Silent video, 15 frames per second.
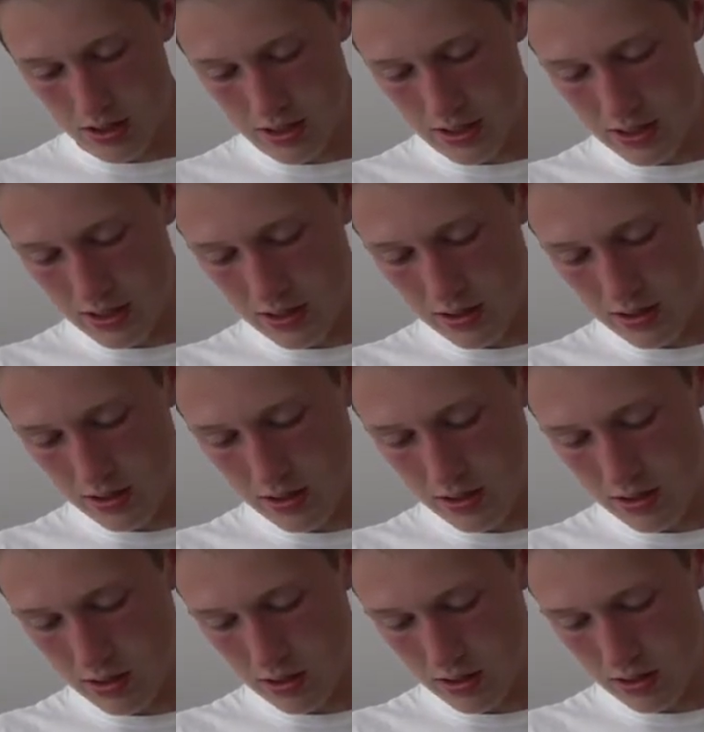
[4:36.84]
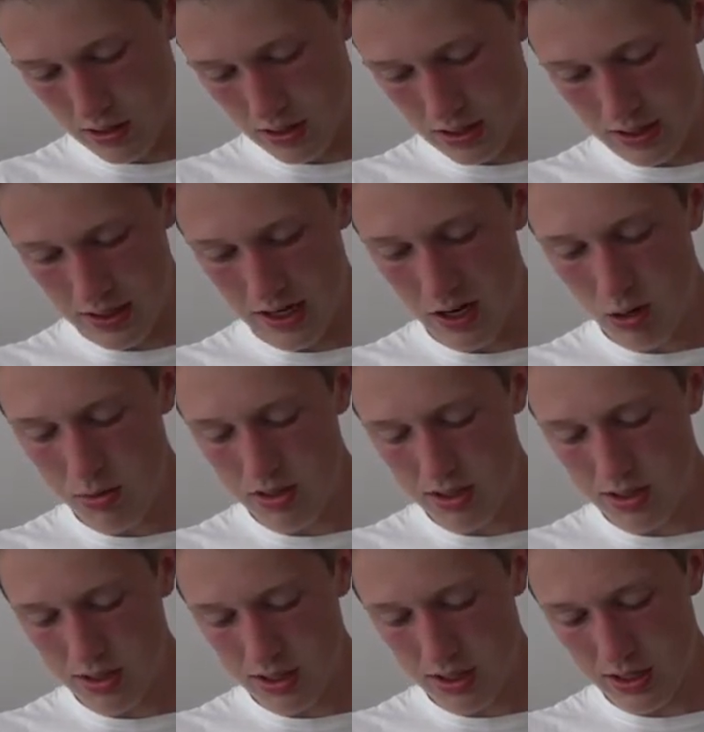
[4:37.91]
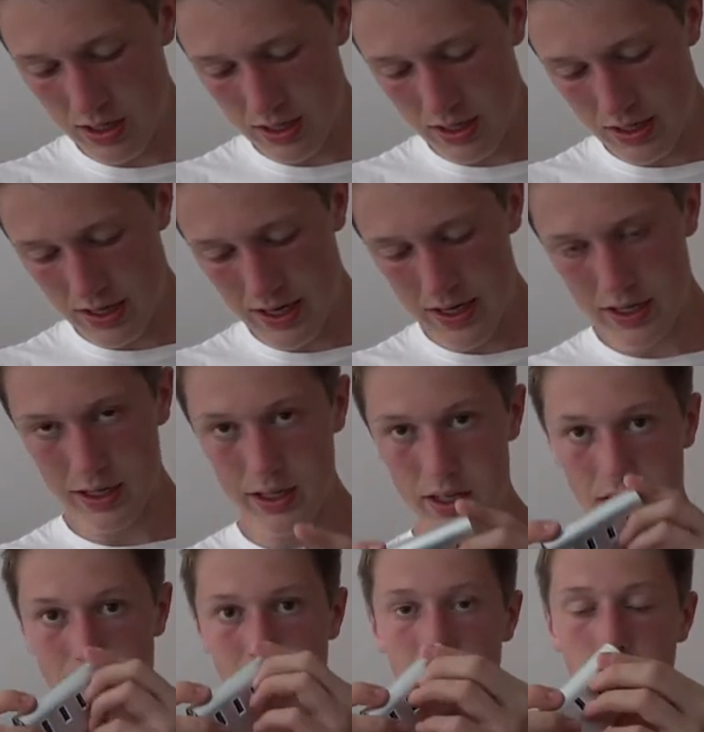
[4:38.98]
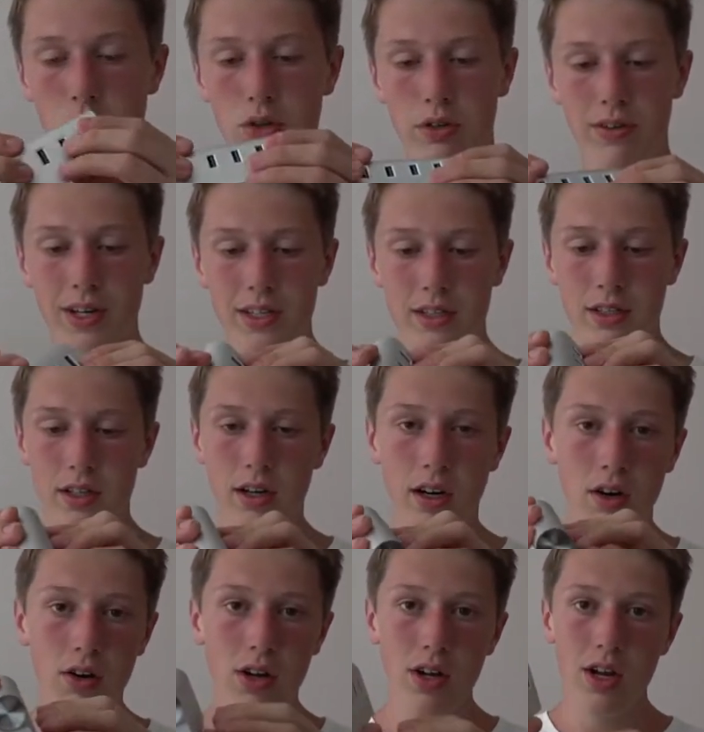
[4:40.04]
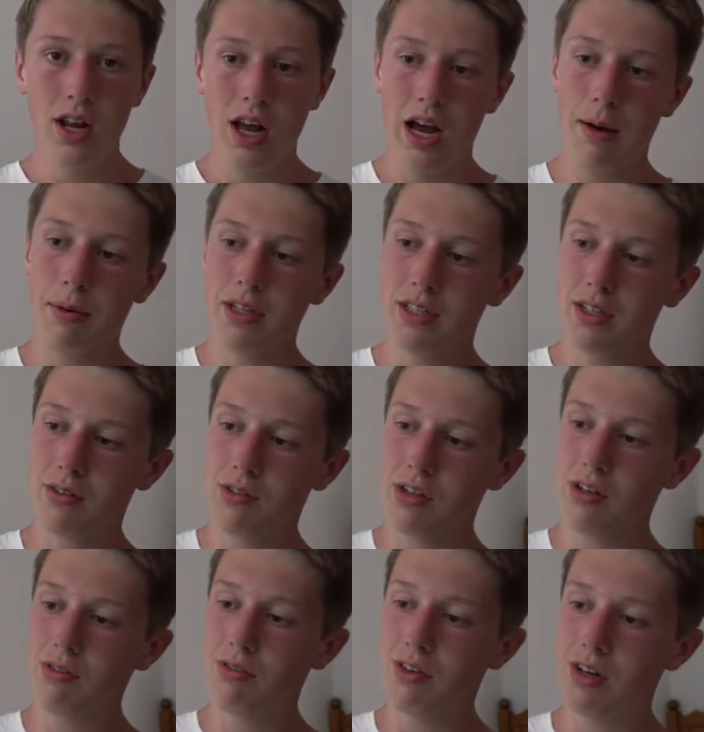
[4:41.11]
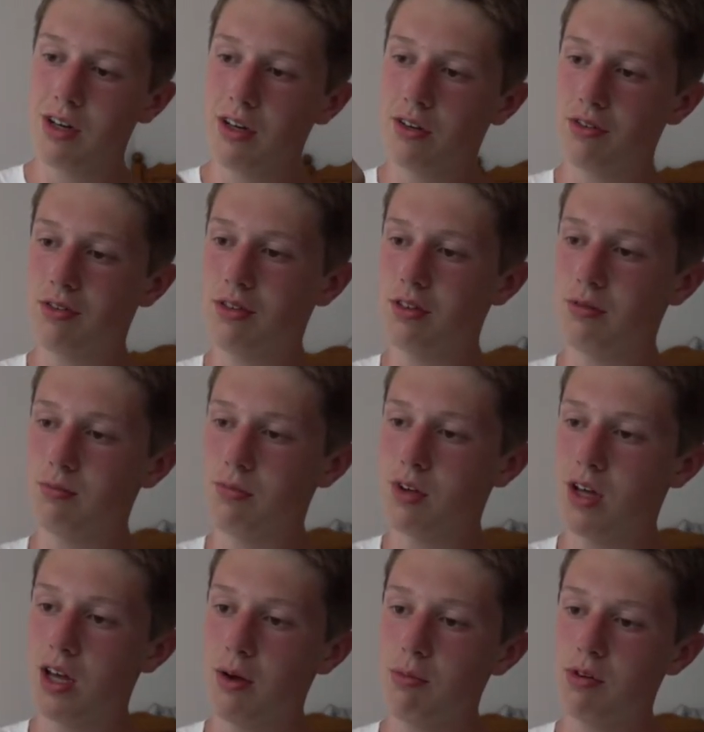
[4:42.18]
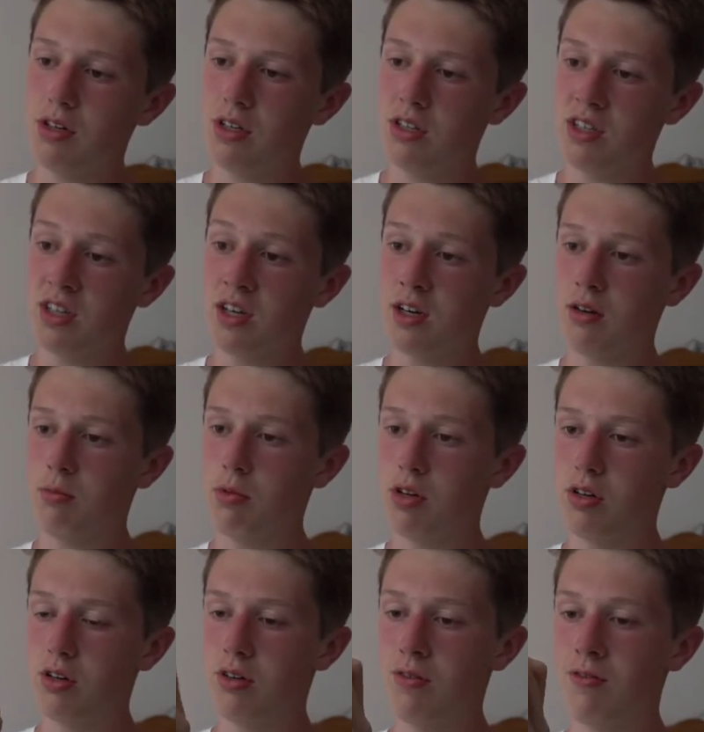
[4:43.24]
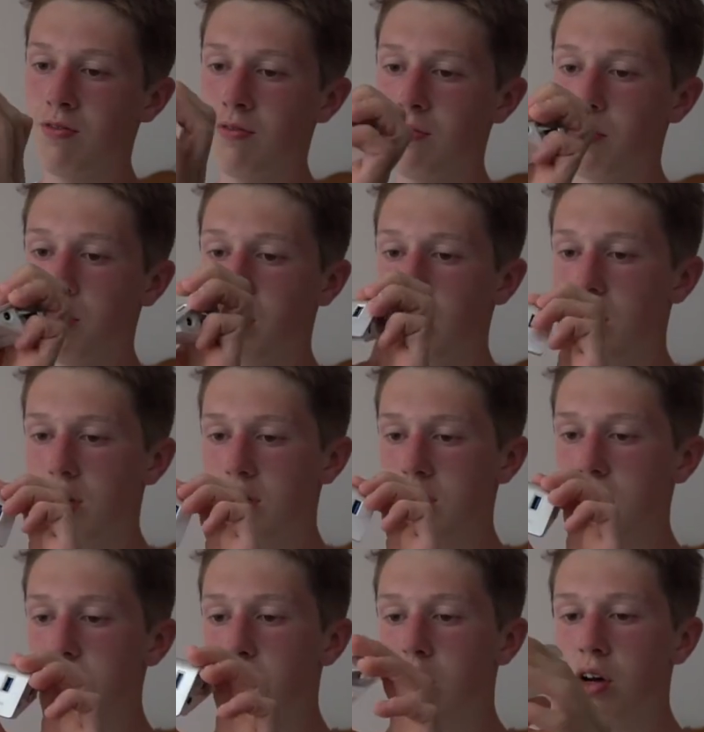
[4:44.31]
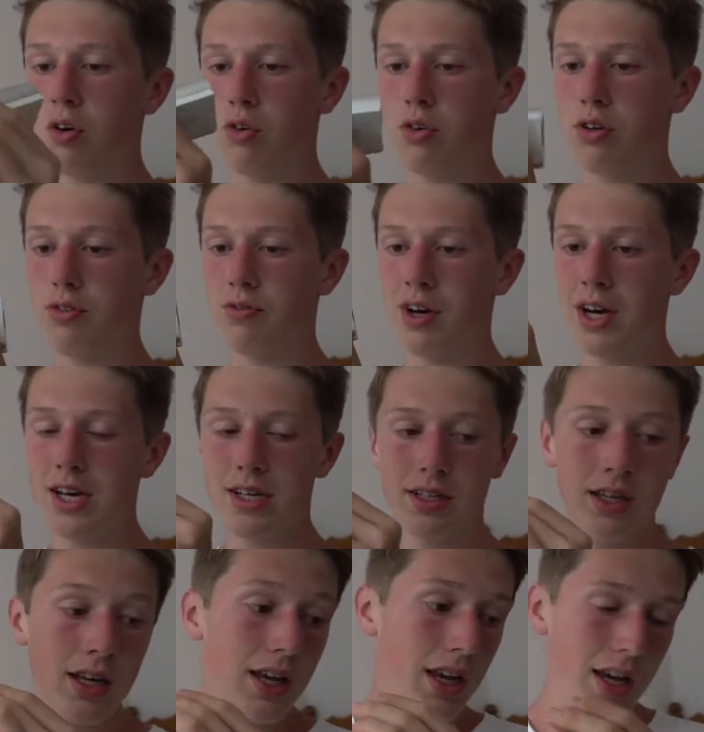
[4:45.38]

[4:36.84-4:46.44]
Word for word: Ah, ich glaube, es ist kein richtiges Alu, ich weiß nicht genau. Aber es ist auf jeden Fall hier so in diesem Apple-Design mit äh, Silber und Weiß.